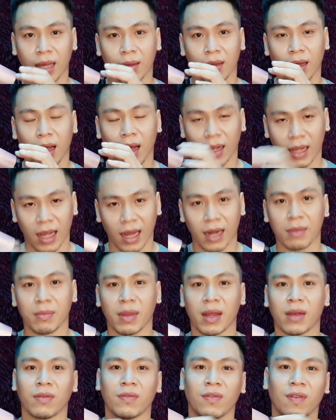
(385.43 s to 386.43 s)
ờ,
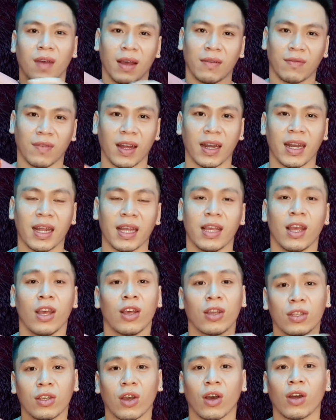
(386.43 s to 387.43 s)
caramel và vani
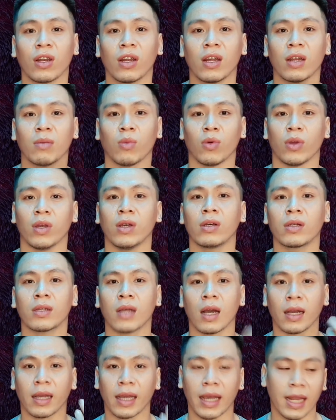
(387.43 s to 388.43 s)
cho nên mùi hương
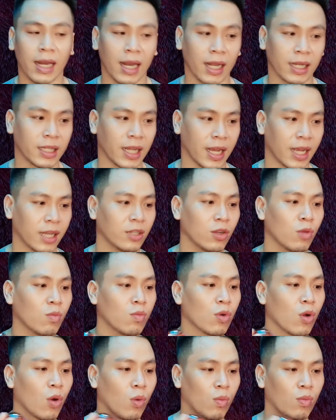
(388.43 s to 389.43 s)
cực kỳ là trẻ
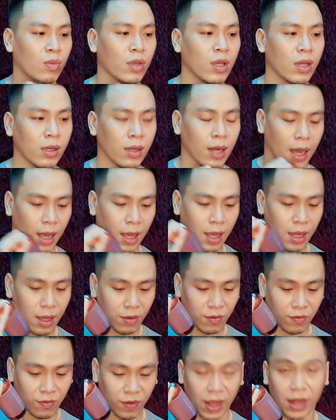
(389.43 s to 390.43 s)
trung cũng như là
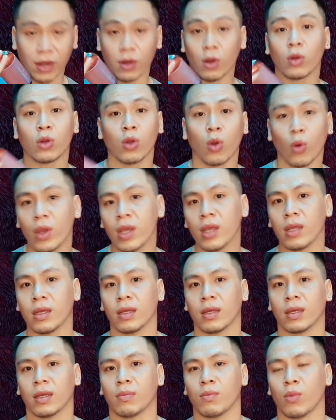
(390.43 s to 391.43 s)
về nốt cuối
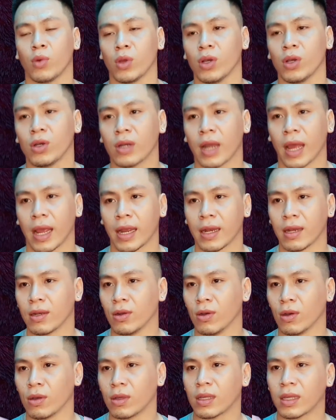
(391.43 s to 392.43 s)
mùi hương này
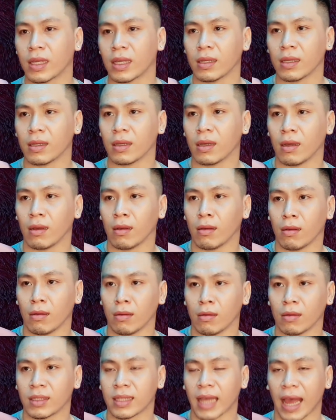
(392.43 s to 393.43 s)
được uh,
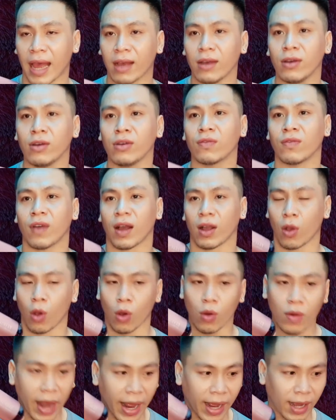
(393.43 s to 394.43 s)
ờ, xạ hương và
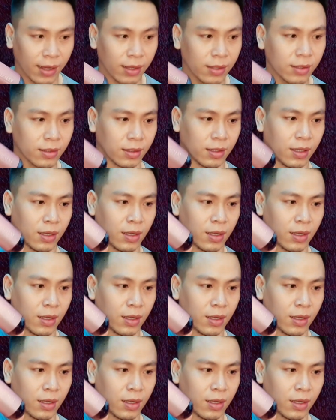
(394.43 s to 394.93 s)
gỗ đàn hương